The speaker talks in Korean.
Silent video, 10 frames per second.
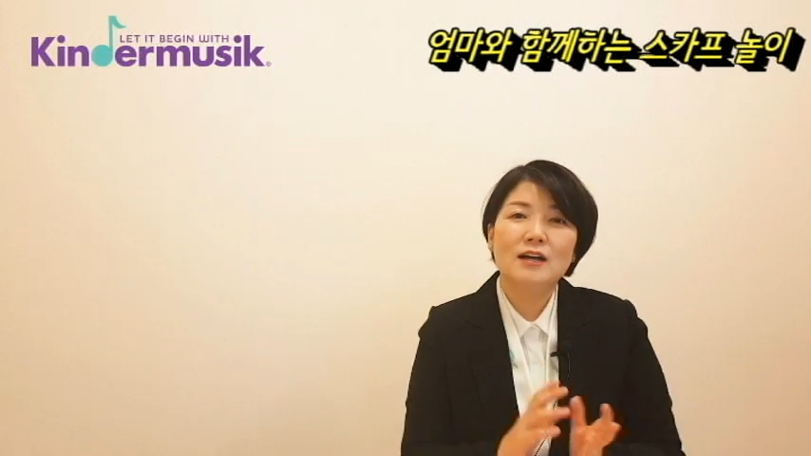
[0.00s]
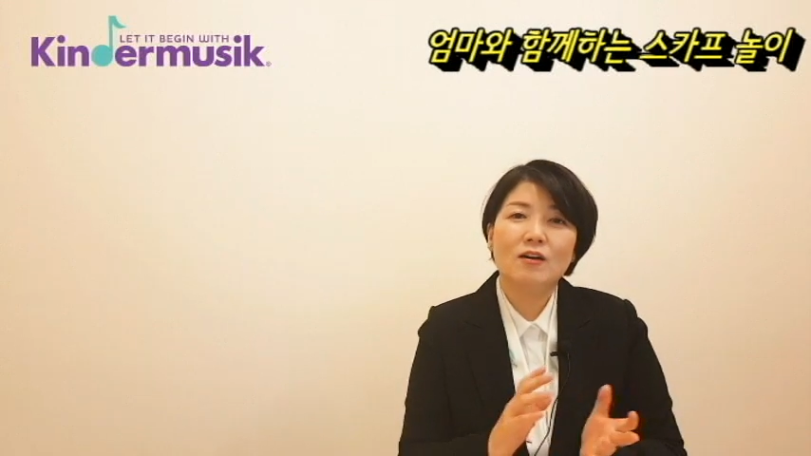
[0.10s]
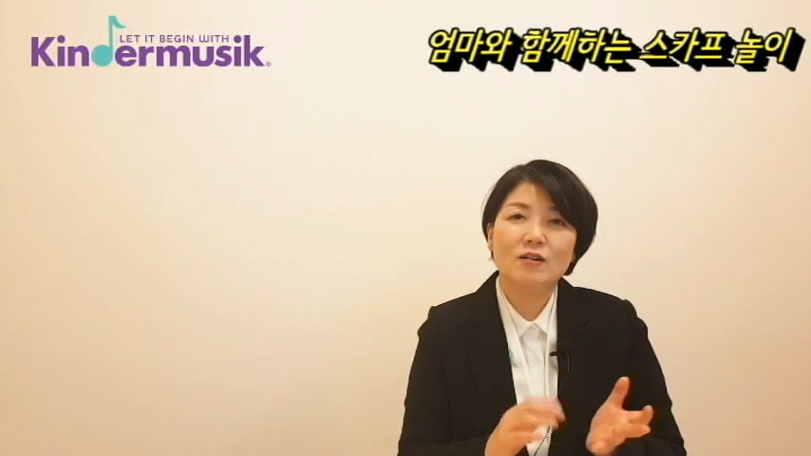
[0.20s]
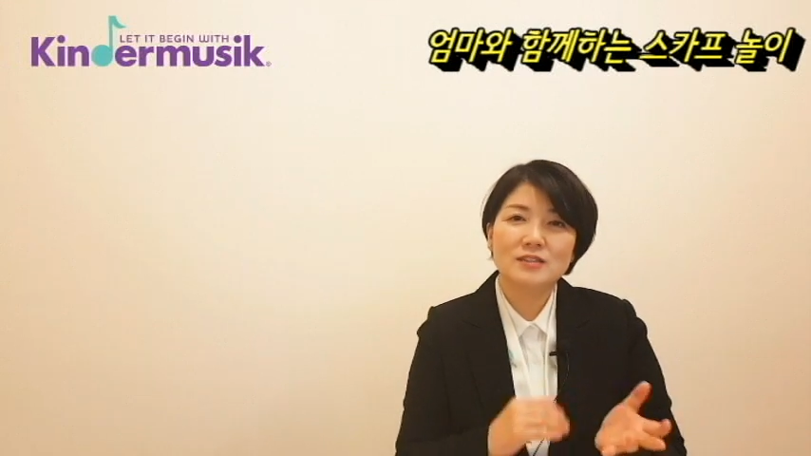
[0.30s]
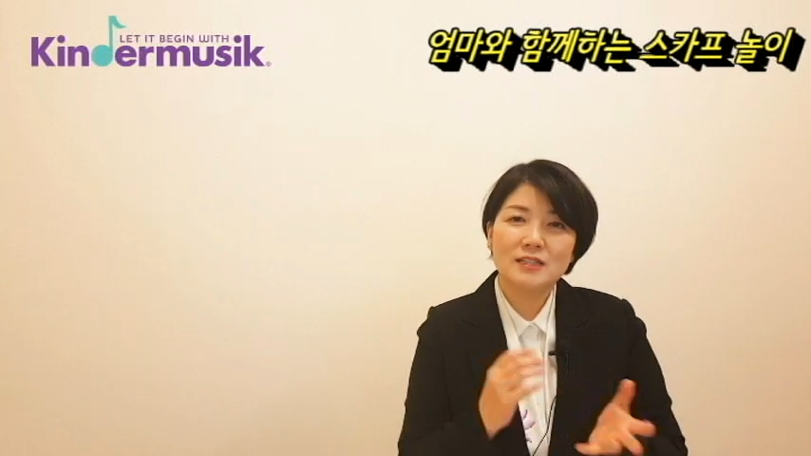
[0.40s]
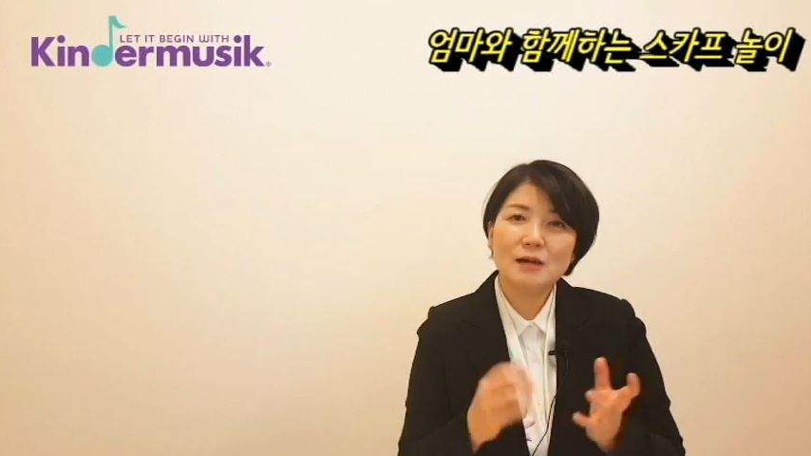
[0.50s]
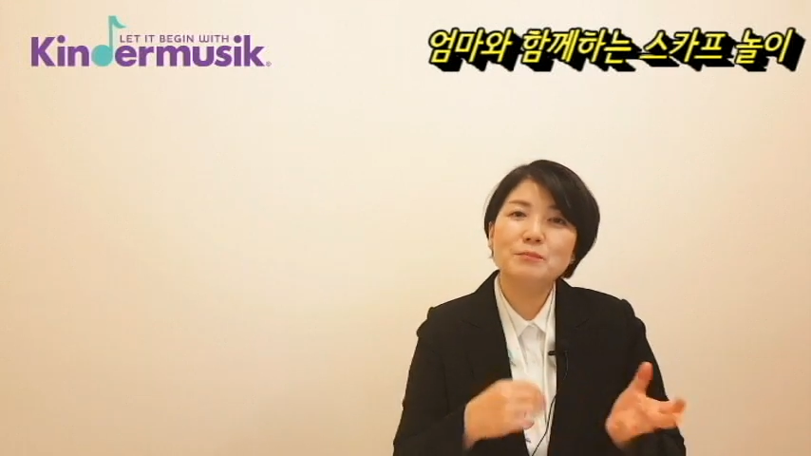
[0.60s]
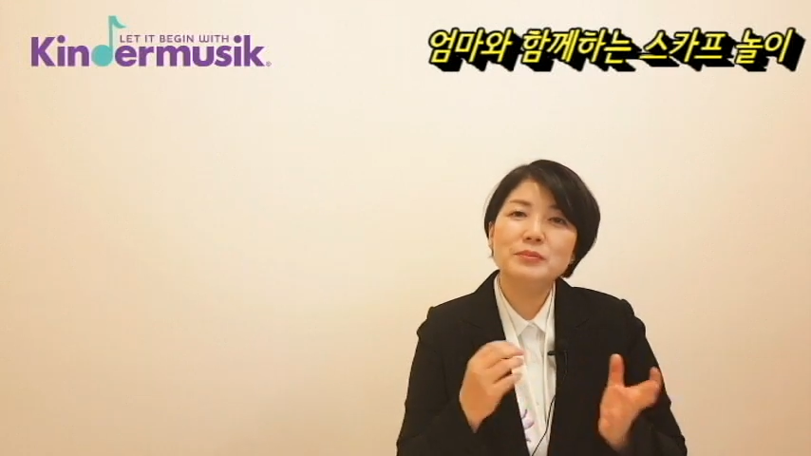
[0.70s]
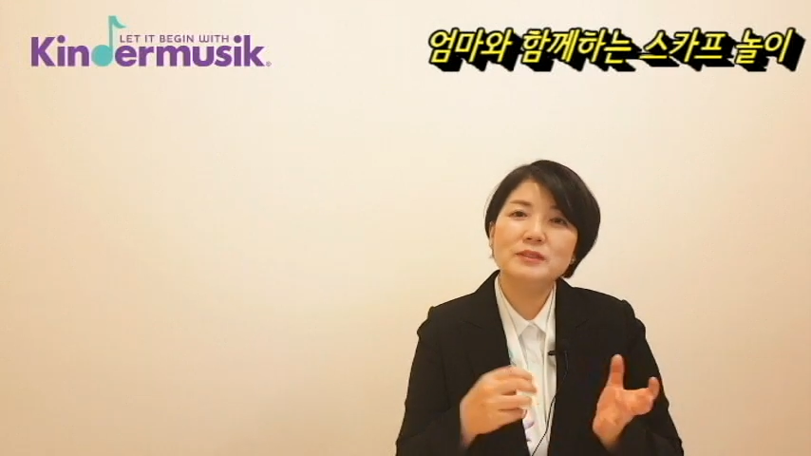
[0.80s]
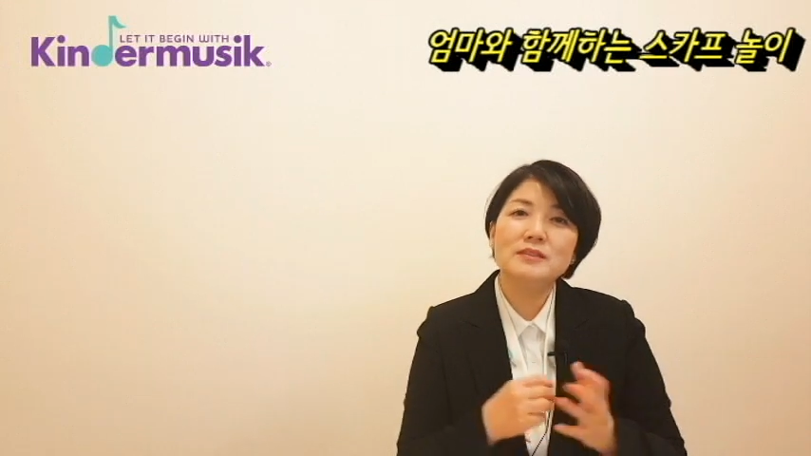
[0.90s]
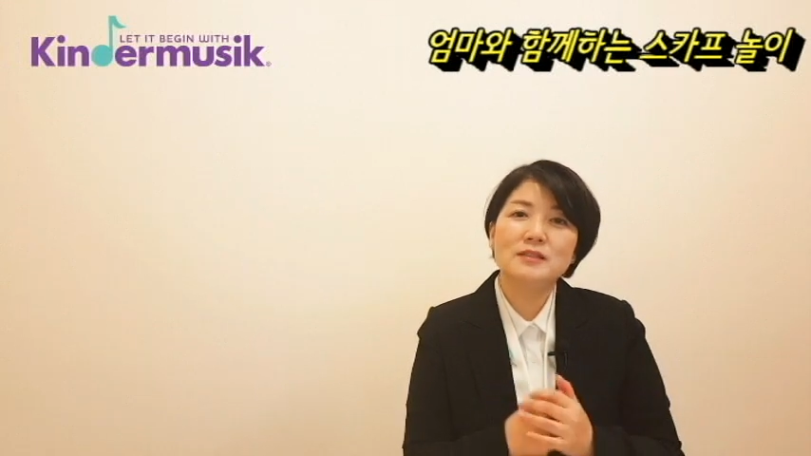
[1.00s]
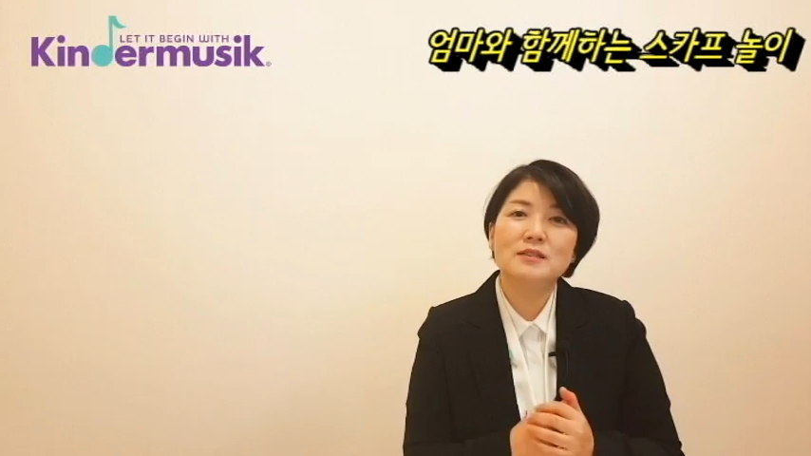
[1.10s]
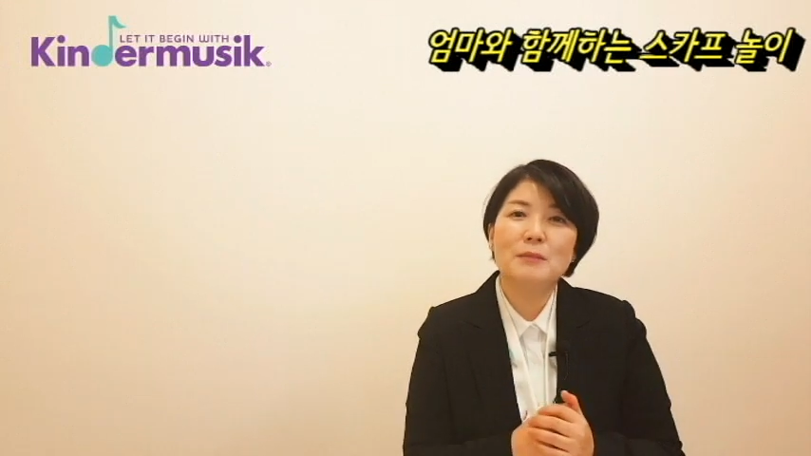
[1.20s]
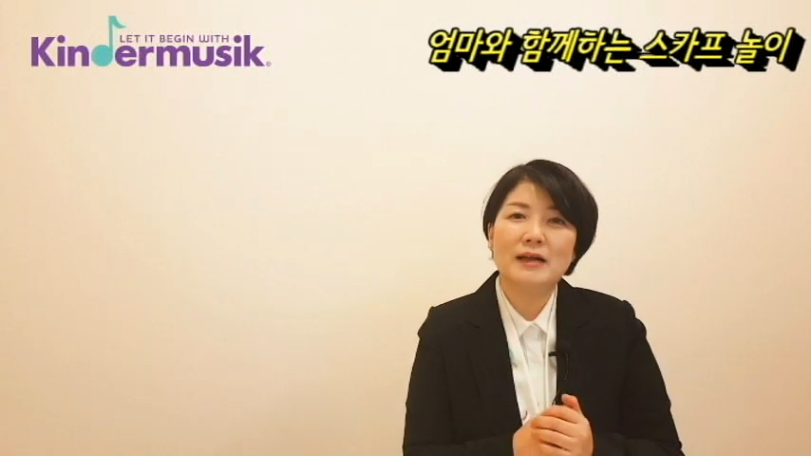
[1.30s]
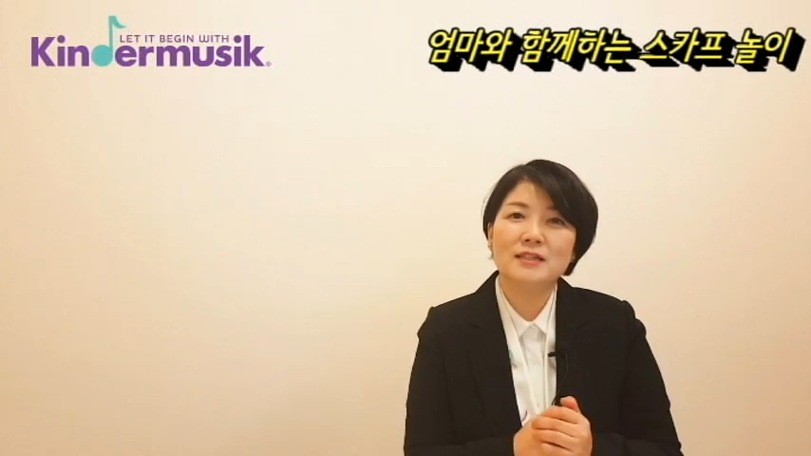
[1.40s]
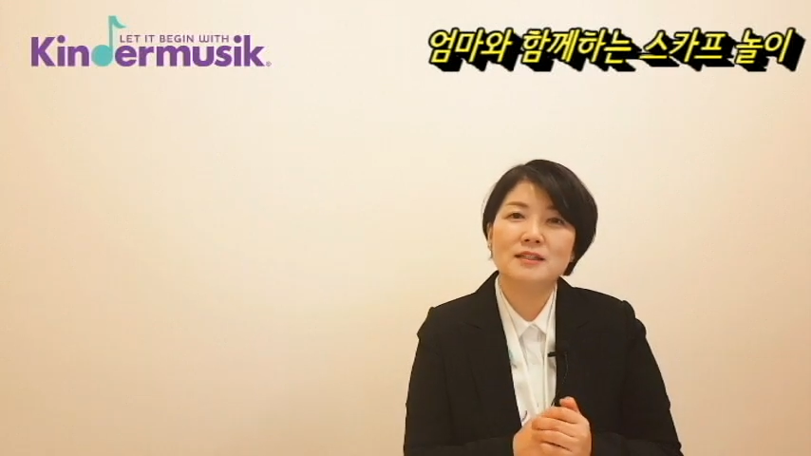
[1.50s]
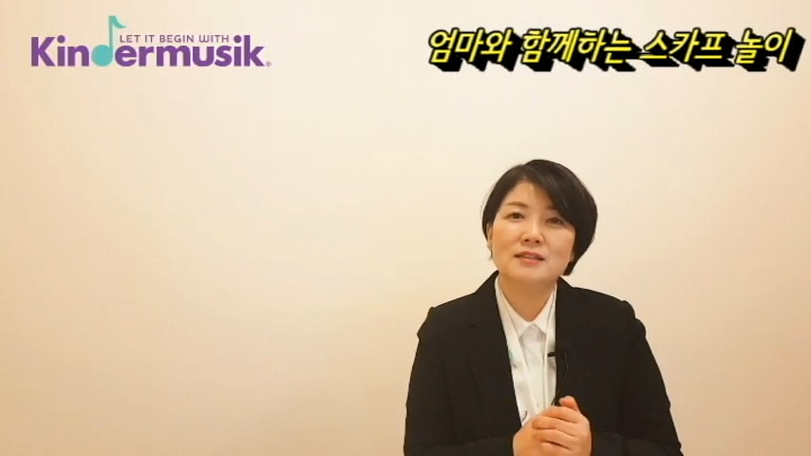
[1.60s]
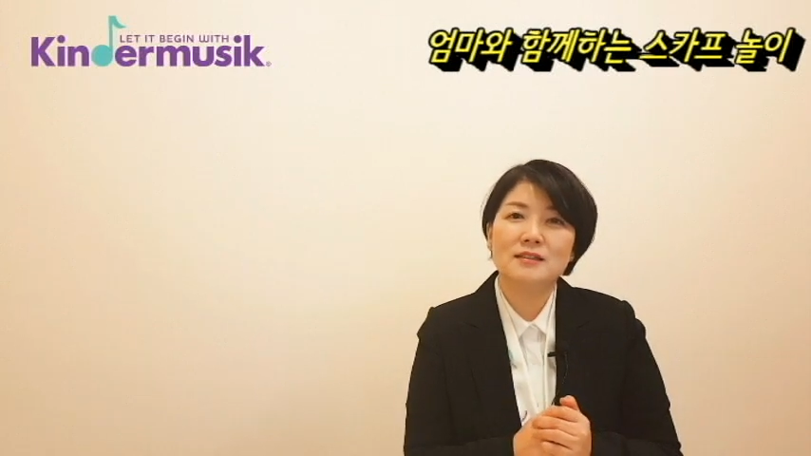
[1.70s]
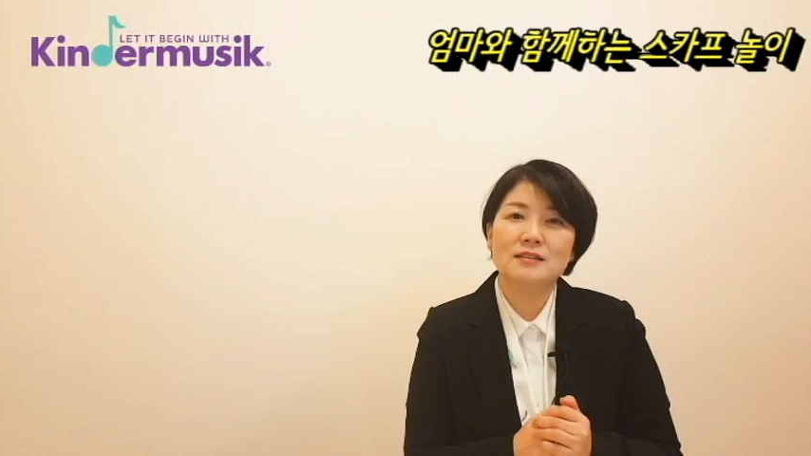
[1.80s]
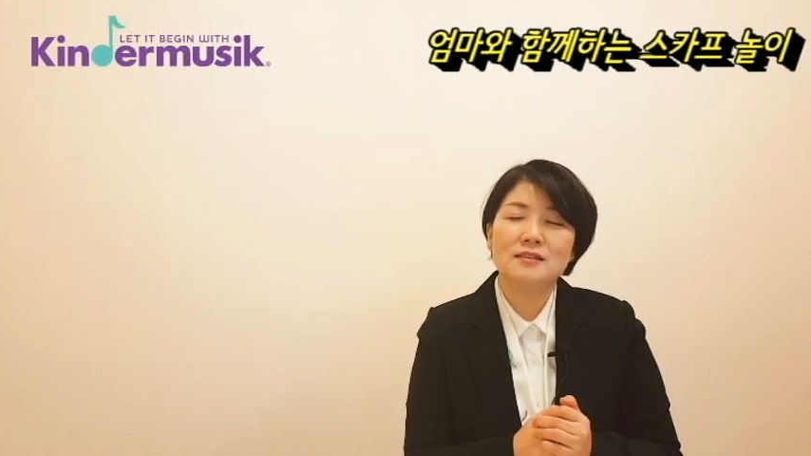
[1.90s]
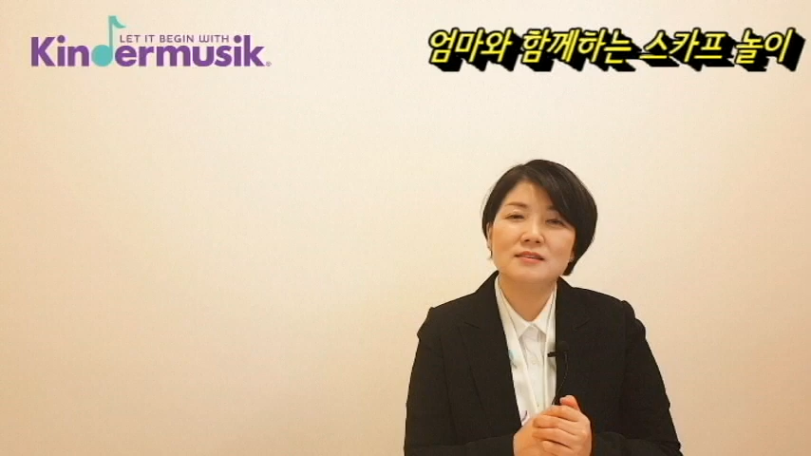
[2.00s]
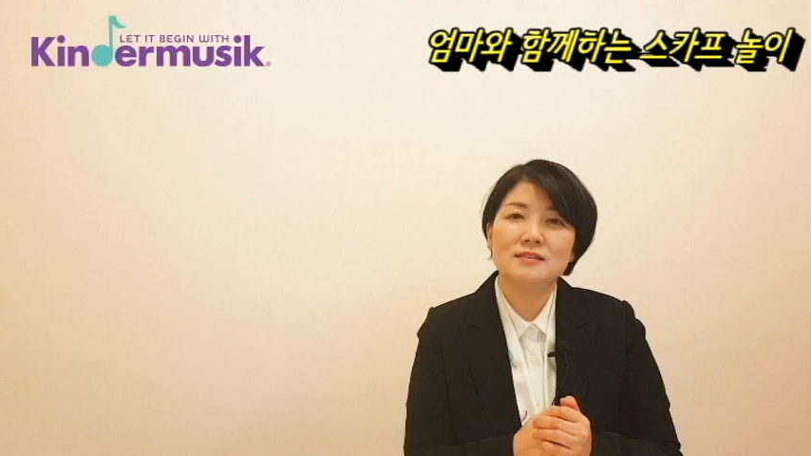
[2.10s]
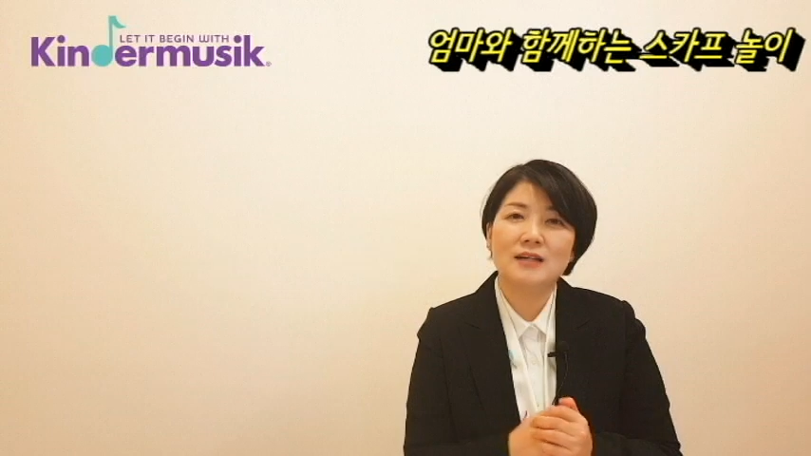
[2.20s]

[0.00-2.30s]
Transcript: 어, 스카프를 많이 그